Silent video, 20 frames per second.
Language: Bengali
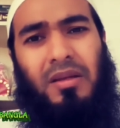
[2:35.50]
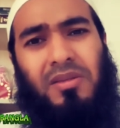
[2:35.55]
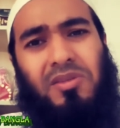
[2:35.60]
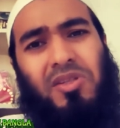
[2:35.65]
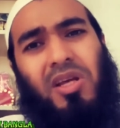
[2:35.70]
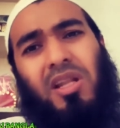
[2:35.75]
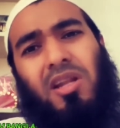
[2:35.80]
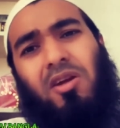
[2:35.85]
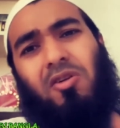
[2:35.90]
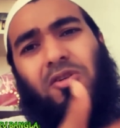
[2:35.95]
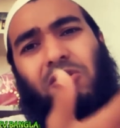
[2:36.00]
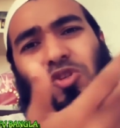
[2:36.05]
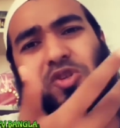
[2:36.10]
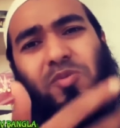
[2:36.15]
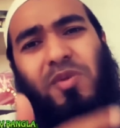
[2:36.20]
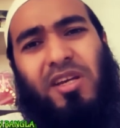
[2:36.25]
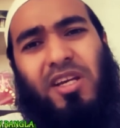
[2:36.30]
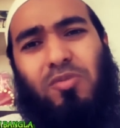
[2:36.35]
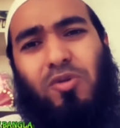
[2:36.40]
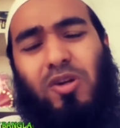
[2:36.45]
ছেলেরাও কিছু
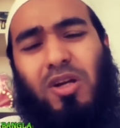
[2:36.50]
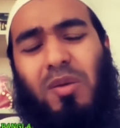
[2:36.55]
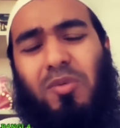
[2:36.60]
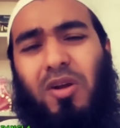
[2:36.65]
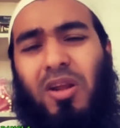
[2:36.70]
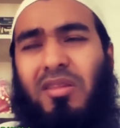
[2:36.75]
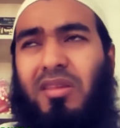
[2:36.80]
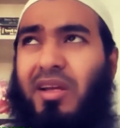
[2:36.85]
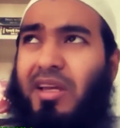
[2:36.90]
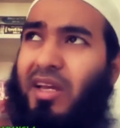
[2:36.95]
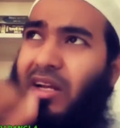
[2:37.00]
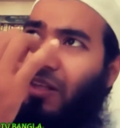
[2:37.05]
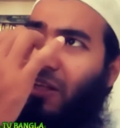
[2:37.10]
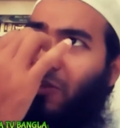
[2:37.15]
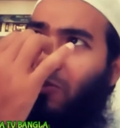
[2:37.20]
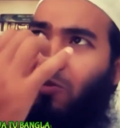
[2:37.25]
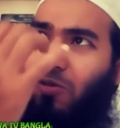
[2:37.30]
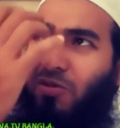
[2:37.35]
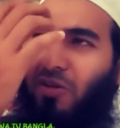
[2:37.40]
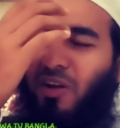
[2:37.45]
মেয়েকে বোরখা পরা দেখে
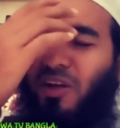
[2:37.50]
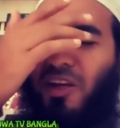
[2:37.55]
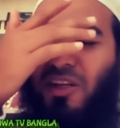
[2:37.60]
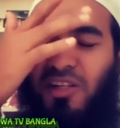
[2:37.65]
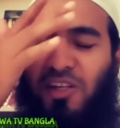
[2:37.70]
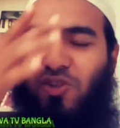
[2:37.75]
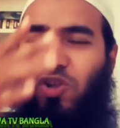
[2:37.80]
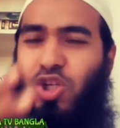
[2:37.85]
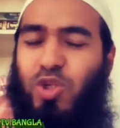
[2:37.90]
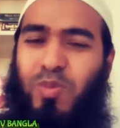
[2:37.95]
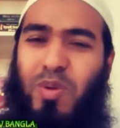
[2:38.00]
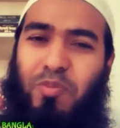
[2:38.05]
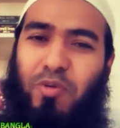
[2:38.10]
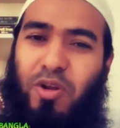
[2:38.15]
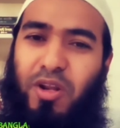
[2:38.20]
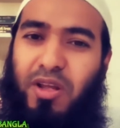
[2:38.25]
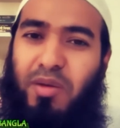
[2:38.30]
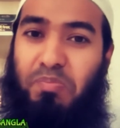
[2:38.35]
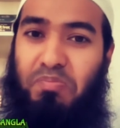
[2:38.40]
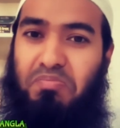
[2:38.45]
টিকটক করে এসে চশমা
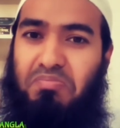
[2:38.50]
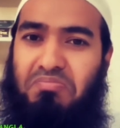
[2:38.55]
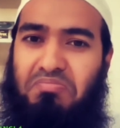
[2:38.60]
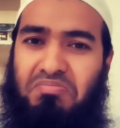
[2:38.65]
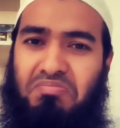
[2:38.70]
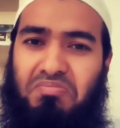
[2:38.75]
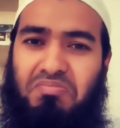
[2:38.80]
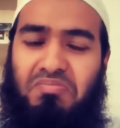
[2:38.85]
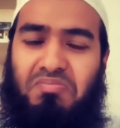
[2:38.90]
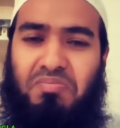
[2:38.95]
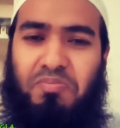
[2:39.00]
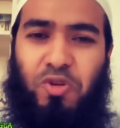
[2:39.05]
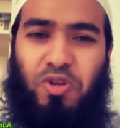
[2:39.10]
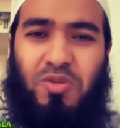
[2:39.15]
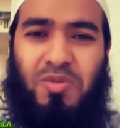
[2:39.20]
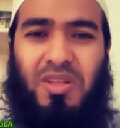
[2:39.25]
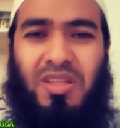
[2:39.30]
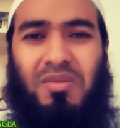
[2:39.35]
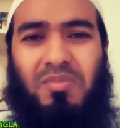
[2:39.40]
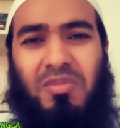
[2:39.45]
পরে
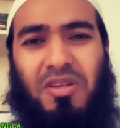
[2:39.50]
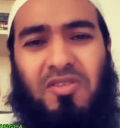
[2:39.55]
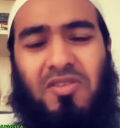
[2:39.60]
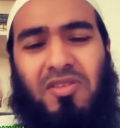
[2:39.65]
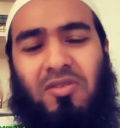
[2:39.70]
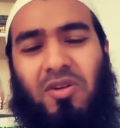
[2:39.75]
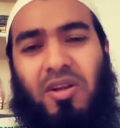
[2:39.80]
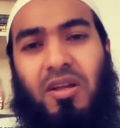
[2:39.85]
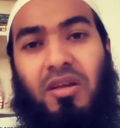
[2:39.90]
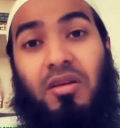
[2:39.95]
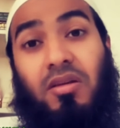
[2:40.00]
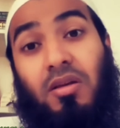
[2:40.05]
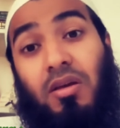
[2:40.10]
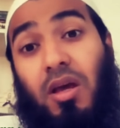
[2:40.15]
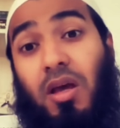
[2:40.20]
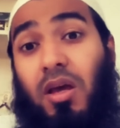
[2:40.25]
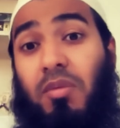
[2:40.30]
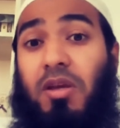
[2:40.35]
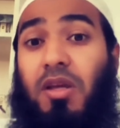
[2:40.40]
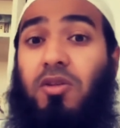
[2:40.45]
প্রতিবাদী মেসেজ করে
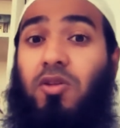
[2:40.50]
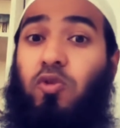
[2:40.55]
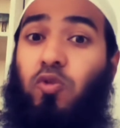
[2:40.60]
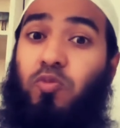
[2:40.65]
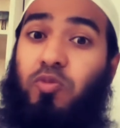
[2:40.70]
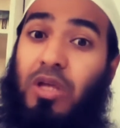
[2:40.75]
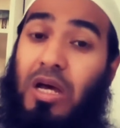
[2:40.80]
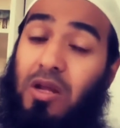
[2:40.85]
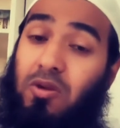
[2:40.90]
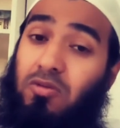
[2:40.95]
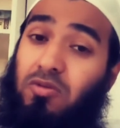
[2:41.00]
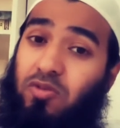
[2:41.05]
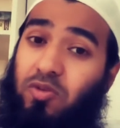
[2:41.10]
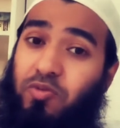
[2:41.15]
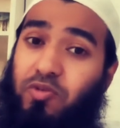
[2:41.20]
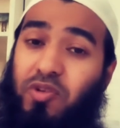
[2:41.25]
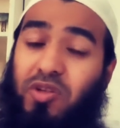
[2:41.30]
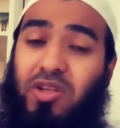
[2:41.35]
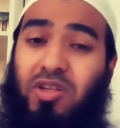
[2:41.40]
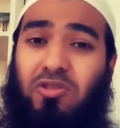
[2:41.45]
হ্যাঁ মেয়ে তো খুব দারুণ খুব
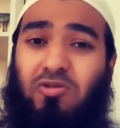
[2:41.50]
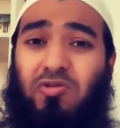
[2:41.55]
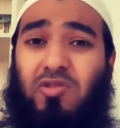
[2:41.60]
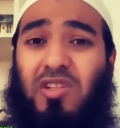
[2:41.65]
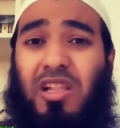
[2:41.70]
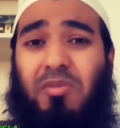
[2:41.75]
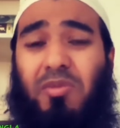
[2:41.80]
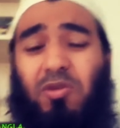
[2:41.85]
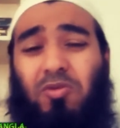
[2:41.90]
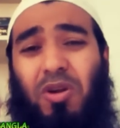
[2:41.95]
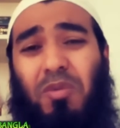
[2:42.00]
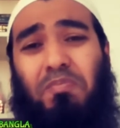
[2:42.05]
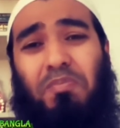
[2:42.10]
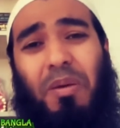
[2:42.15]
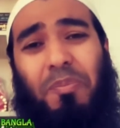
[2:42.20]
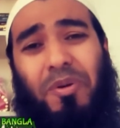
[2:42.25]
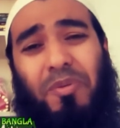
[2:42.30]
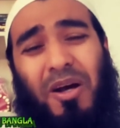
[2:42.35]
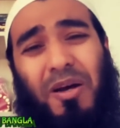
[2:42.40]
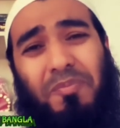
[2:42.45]
শিক্ষিত ইসলামিক করে
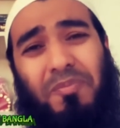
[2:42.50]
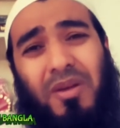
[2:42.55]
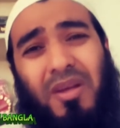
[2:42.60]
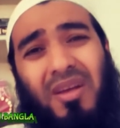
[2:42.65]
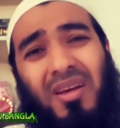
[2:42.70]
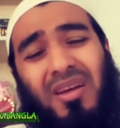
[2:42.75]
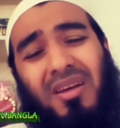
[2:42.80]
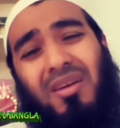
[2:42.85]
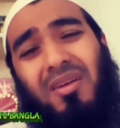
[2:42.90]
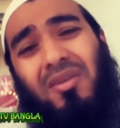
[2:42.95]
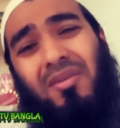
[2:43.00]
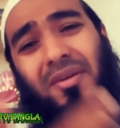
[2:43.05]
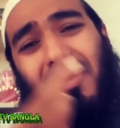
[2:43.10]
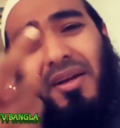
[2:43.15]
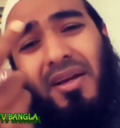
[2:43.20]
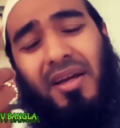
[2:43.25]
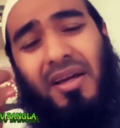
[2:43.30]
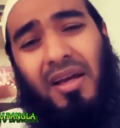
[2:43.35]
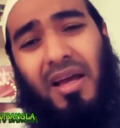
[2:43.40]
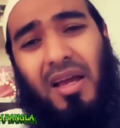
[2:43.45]
বাপরে বাপ
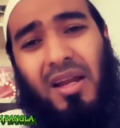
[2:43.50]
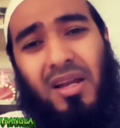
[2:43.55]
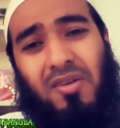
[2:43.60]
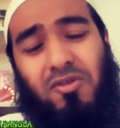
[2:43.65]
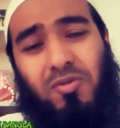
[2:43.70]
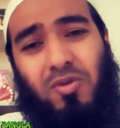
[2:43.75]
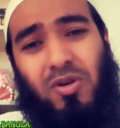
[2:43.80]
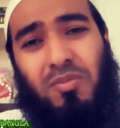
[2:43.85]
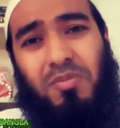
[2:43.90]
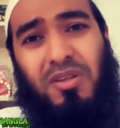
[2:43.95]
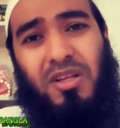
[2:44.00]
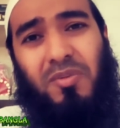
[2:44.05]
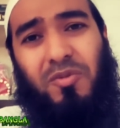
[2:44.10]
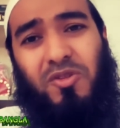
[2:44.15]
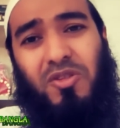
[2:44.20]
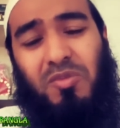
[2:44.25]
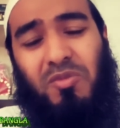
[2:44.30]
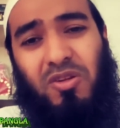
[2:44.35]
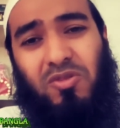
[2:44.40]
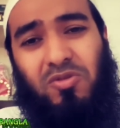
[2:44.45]
ওকে আই লাভ ইউ বলে বিয়ের
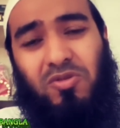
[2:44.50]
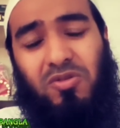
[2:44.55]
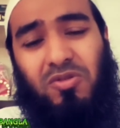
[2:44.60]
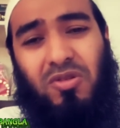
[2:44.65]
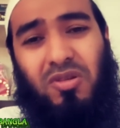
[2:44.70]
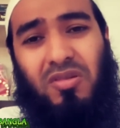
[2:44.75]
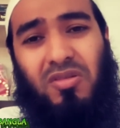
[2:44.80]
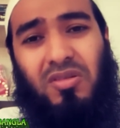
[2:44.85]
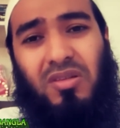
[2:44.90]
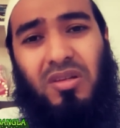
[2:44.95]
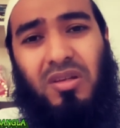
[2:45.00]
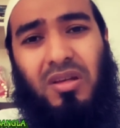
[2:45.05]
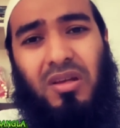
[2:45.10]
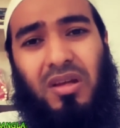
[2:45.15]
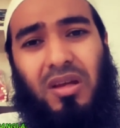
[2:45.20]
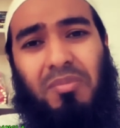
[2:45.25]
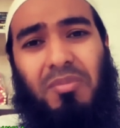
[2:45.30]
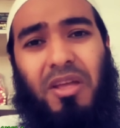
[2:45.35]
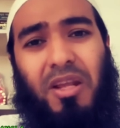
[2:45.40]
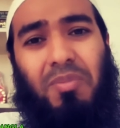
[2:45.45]
প্রস্তাব দেওয়া শুরু করে দিছে
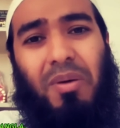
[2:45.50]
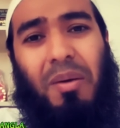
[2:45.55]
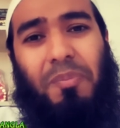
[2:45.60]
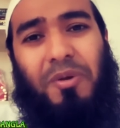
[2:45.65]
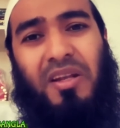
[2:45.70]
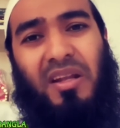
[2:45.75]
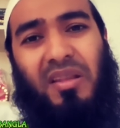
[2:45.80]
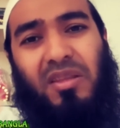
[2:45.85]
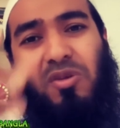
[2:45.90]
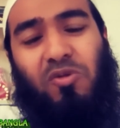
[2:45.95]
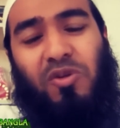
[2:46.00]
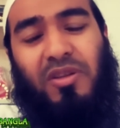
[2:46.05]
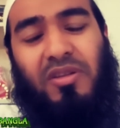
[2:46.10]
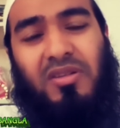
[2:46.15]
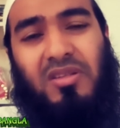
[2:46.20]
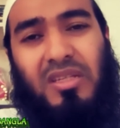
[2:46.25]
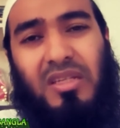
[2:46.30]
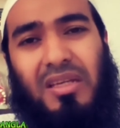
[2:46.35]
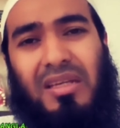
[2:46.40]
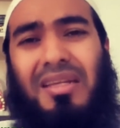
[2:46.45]
মেয়ের বাপকে না দিয়ে ওকে
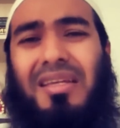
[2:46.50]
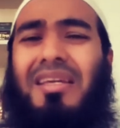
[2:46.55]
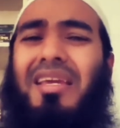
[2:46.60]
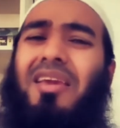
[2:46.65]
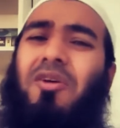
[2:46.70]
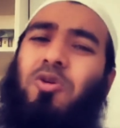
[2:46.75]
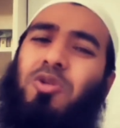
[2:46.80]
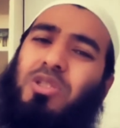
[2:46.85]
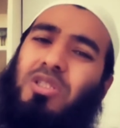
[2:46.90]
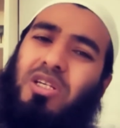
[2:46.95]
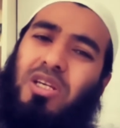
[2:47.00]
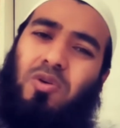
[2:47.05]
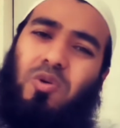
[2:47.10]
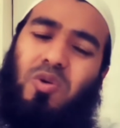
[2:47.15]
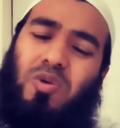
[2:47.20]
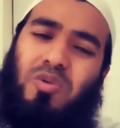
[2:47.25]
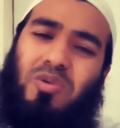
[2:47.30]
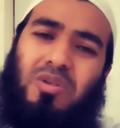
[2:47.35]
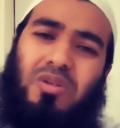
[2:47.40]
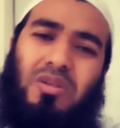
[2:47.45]
দিচ্ছে কি হচ্ছে এগুলো